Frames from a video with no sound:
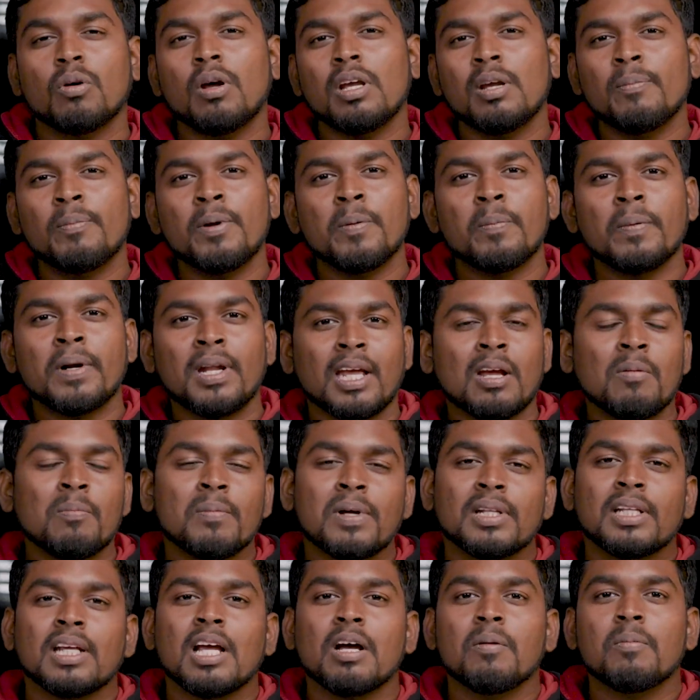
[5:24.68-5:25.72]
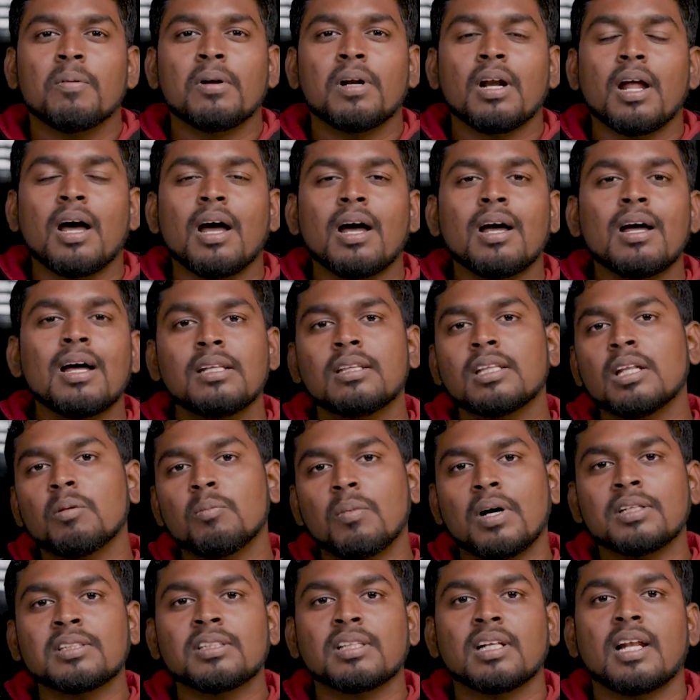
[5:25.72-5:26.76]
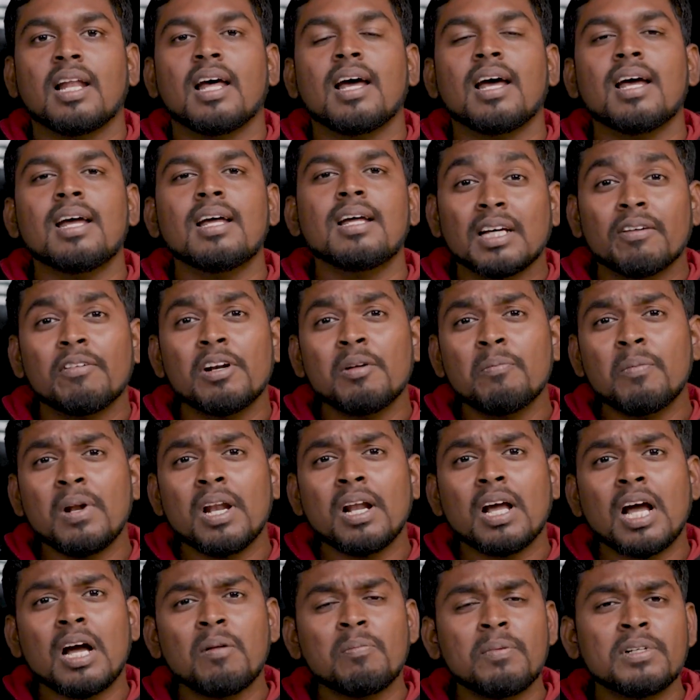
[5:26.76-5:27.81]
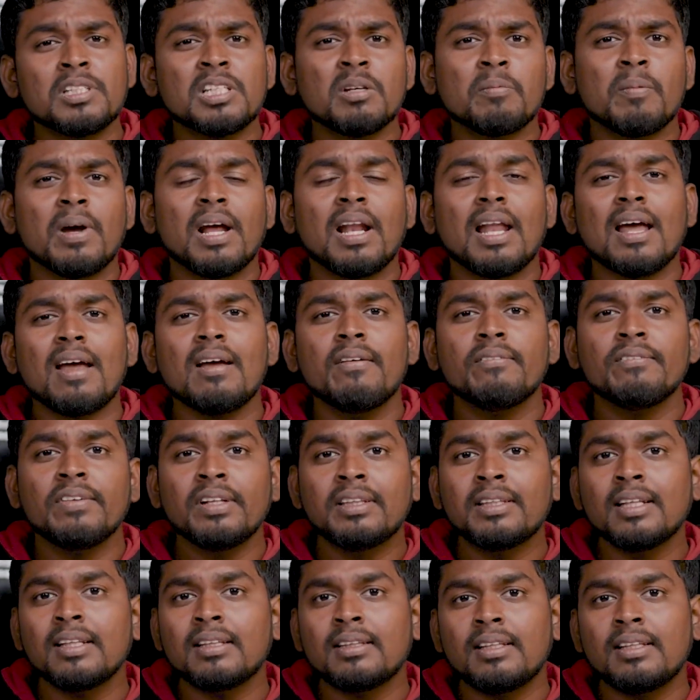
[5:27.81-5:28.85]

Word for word: ஸோ இப்படிப்பட்ட கேம் பார்த்தீங்க அப்படின்னா இந்த மாசத்துல செவன் மேல் காப்பீஸுக்கு மேல வித்து